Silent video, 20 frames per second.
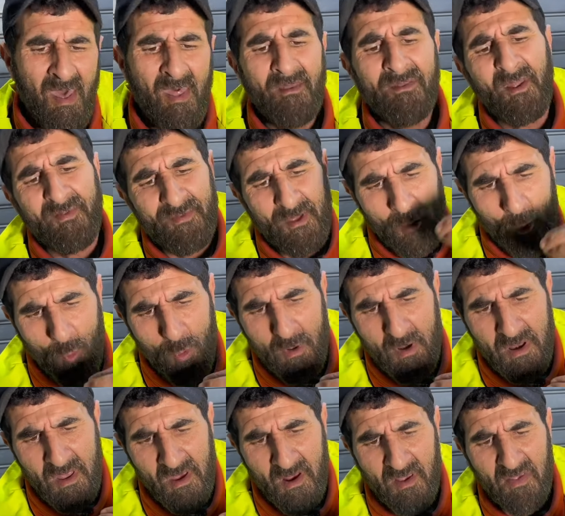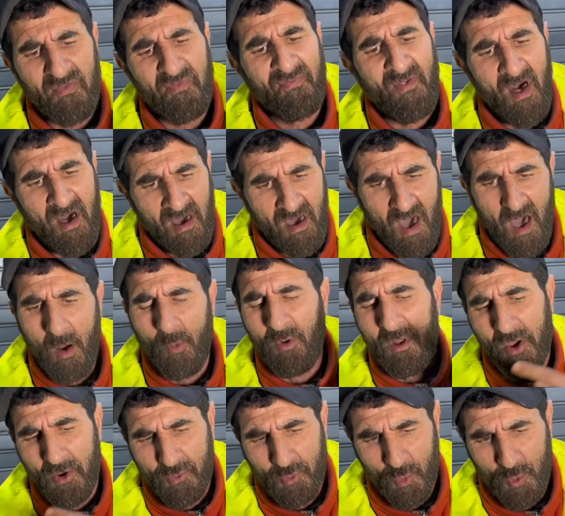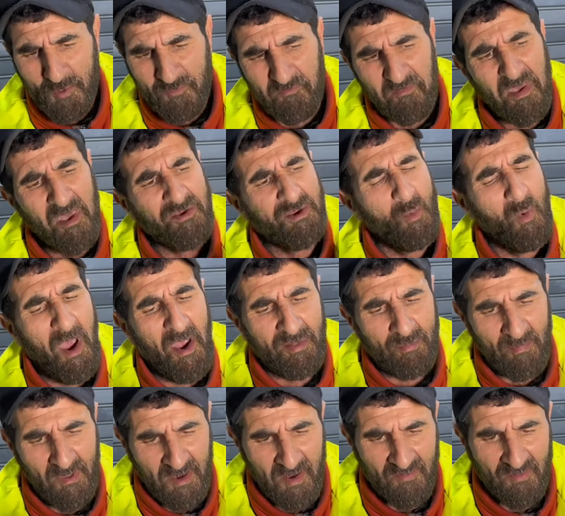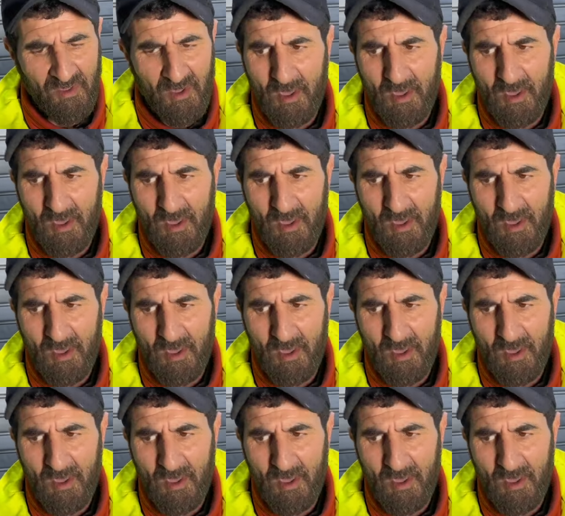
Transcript: نقدر نقول لك زنقه ولا جوج فيها شي واحد مريض